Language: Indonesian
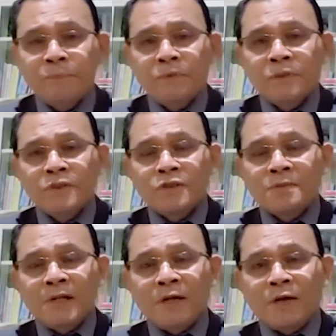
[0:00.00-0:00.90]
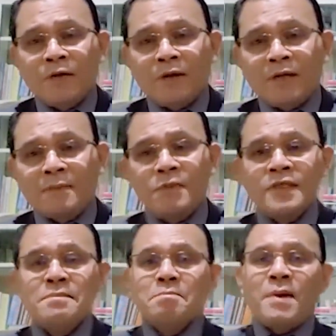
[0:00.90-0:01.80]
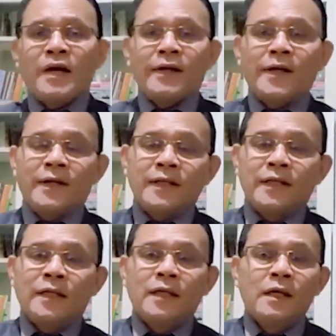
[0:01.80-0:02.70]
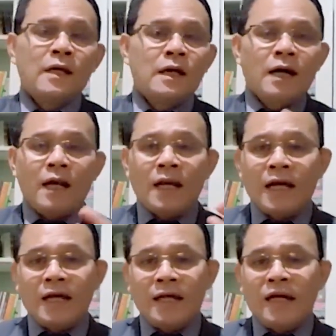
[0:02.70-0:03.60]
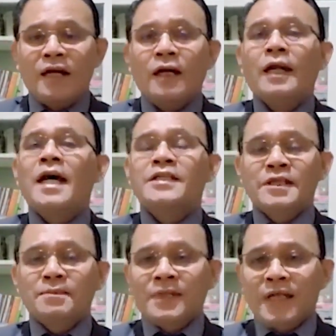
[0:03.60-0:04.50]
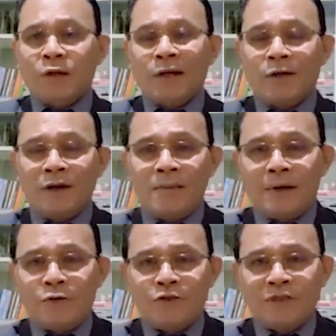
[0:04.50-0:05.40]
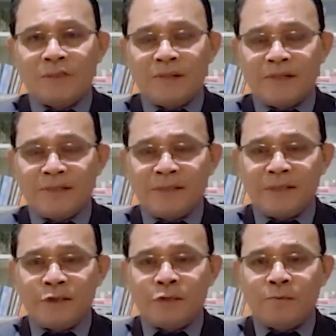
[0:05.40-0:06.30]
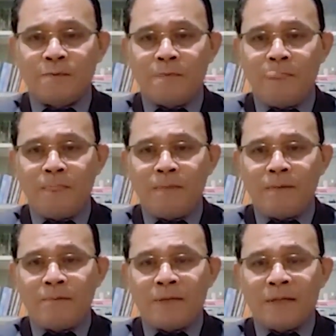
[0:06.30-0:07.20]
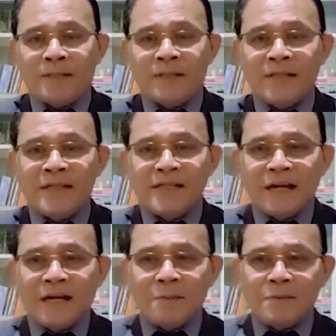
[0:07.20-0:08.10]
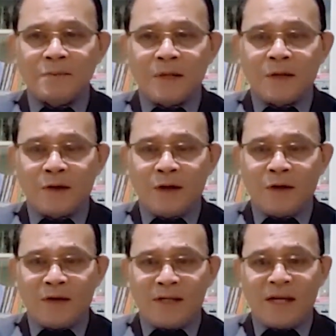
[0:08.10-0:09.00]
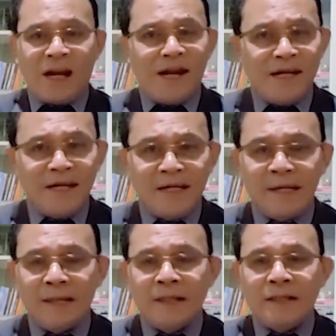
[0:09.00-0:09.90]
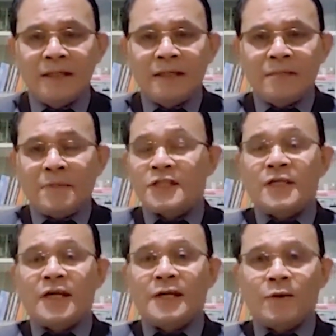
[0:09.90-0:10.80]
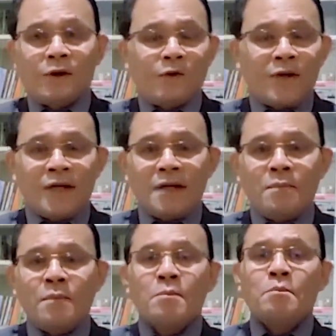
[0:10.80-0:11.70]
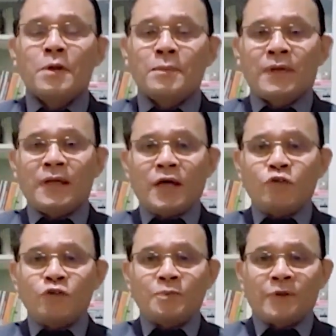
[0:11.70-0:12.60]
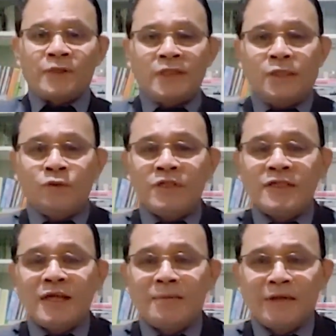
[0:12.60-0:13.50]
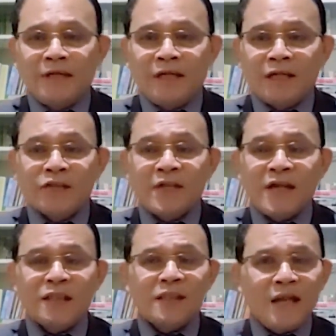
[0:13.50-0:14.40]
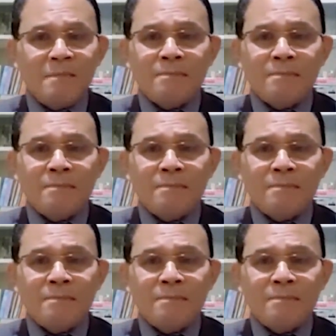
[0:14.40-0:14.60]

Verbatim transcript: sebagai orang-orang yang menyimpang dari hal-hal yang lazim dilakukan oleh manusia pada zaman itu. Mereka sering dianggap sebagai orang-orang yang aneh, masih ada orang-orang yang berperilaku seperti itu di zaman yang sangat gelap.